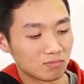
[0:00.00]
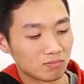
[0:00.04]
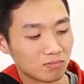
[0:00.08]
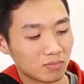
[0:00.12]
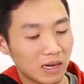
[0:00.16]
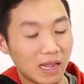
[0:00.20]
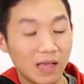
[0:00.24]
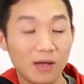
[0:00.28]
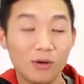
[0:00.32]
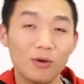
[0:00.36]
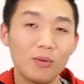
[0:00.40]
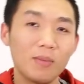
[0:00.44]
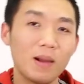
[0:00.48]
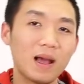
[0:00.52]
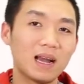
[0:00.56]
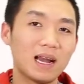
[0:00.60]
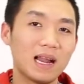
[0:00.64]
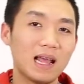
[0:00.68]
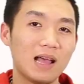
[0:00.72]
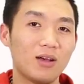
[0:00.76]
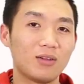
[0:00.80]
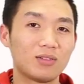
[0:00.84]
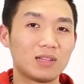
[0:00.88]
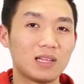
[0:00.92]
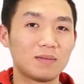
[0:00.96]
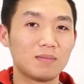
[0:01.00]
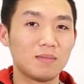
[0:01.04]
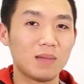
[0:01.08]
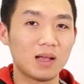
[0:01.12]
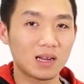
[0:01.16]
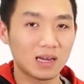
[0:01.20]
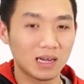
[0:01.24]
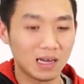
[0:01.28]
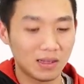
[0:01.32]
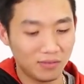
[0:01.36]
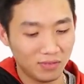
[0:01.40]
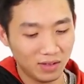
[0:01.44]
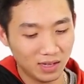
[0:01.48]
Nếu bạn nào thắc
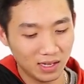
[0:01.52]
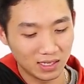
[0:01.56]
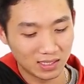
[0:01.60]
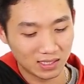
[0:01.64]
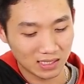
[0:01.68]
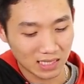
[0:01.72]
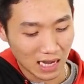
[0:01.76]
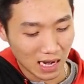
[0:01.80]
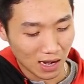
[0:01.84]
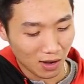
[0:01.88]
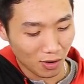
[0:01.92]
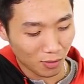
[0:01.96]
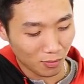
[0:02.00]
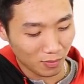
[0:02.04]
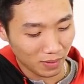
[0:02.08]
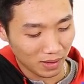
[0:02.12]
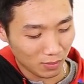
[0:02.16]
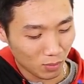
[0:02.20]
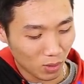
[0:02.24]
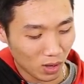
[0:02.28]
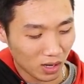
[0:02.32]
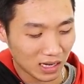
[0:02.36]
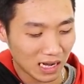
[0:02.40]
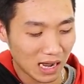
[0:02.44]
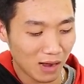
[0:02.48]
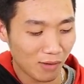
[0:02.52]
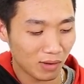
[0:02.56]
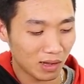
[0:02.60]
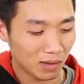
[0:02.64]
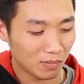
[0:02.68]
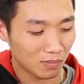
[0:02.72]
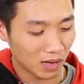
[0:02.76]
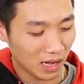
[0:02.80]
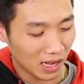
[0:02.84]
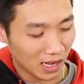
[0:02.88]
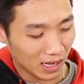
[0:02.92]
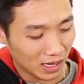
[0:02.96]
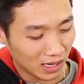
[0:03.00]
mắc là vì sao mainboard cao cấp
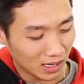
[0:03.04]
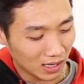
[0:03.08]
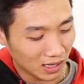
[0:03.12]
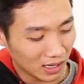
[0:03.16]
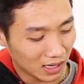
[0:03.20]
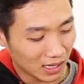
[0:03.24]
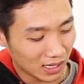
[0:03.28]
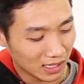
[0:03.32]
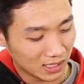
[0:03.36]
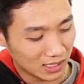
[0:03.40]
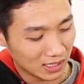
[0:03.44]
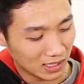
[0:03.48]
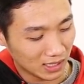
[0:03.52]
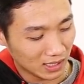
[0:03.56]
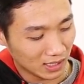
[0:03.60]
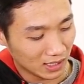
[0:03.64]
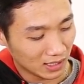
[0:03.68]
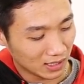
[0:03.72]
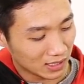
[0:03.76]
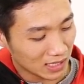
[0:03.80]
này lại chỉ